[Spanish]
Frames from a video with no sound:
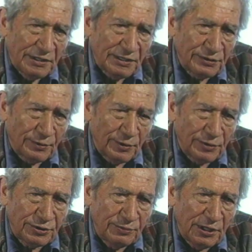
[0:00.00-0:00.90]
y ese
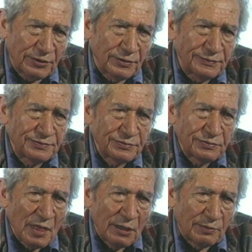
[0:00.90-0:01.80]
conocimiento
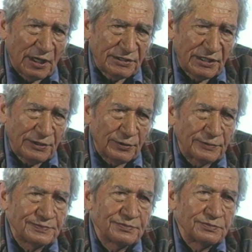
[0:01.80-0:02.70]
va
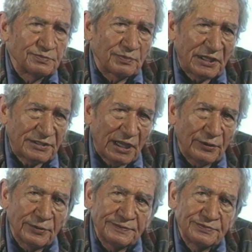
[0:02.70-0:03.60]
siendo
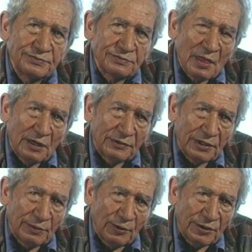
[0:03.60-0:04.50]
pasado
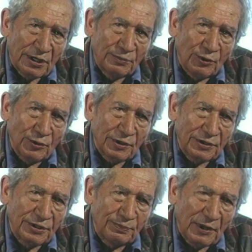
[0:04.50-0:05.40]
de boca en boca,
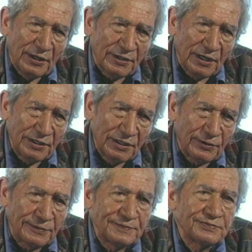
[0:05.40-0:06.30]
de padre a
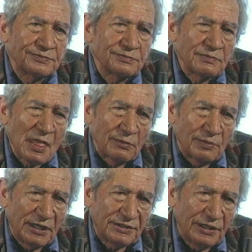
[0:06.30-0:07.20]
hijo,
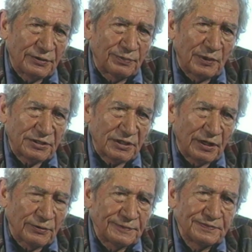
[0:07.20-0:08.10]
va siendo
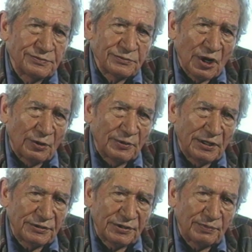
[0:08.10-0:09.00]
pasado o
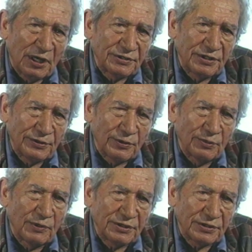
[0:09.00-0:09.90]
bien va siendo
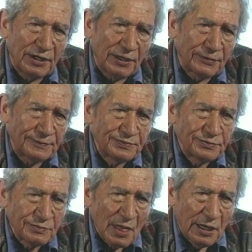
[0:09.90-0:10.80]
almacenado
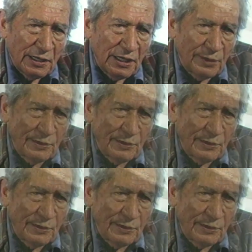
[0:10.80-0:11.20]
en la